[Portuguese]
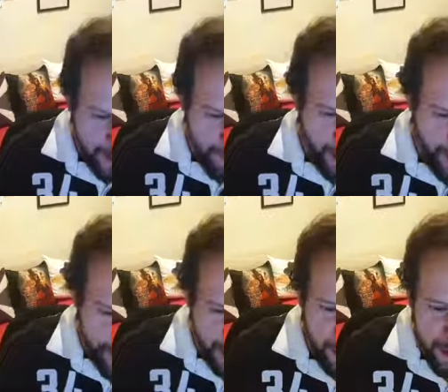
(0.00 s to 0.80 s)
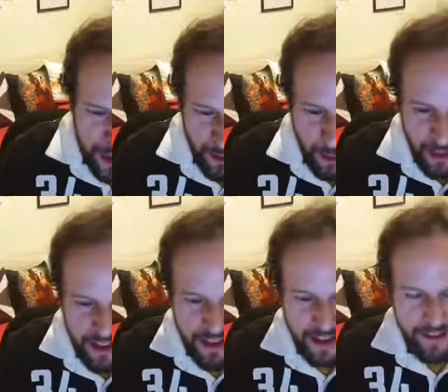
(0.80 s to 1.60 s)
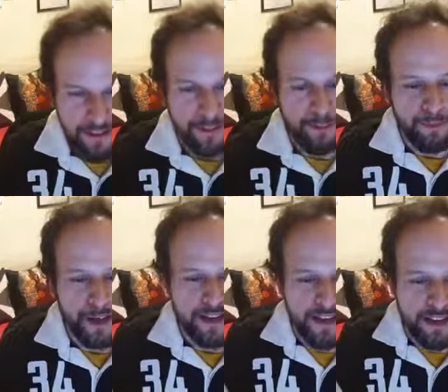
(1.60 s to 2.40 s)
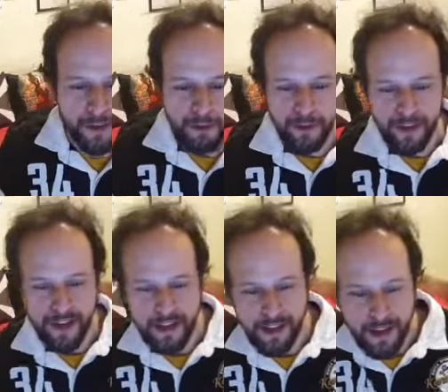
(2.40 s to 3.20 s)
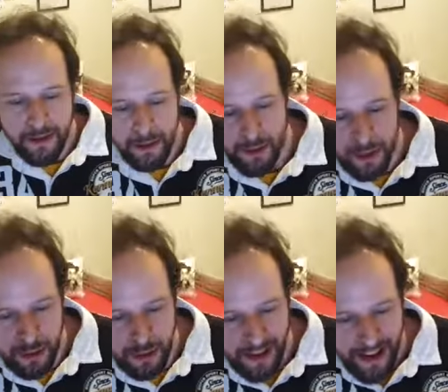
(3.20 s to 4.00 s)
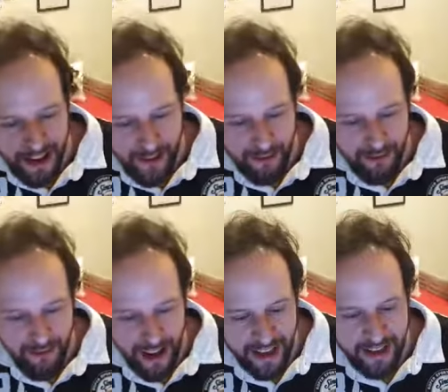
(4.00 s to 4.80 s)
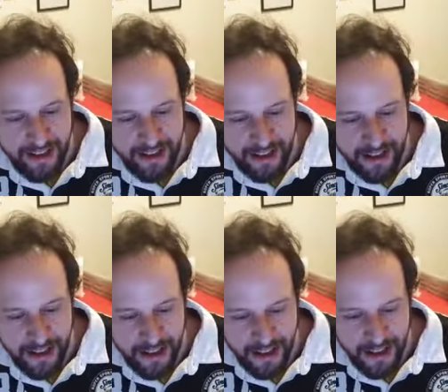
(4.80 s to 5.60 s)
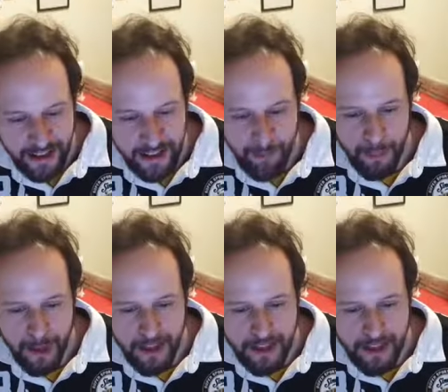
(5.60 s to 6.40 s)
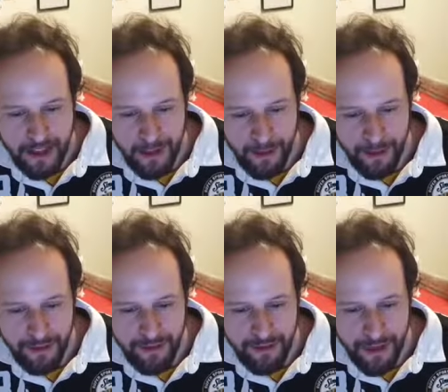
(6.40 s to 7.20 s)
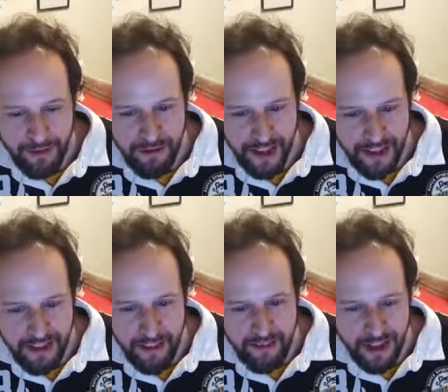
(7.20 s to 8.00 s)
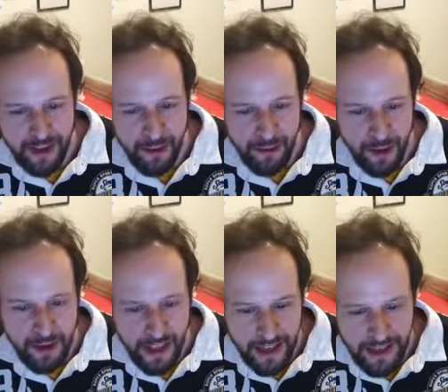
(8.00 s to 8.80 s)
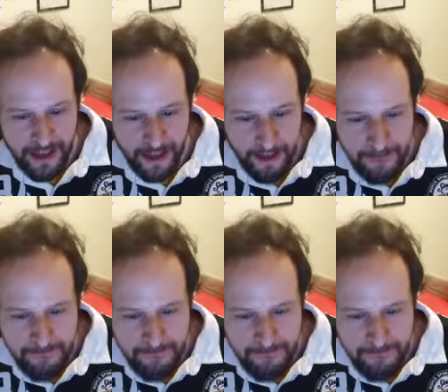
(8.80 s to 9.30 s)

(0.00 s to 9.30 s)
Boa noite a todos e a todas, né? É um prazer estar com vocês aqui no nosso Faces da Poesia, de face a face com vocês, né?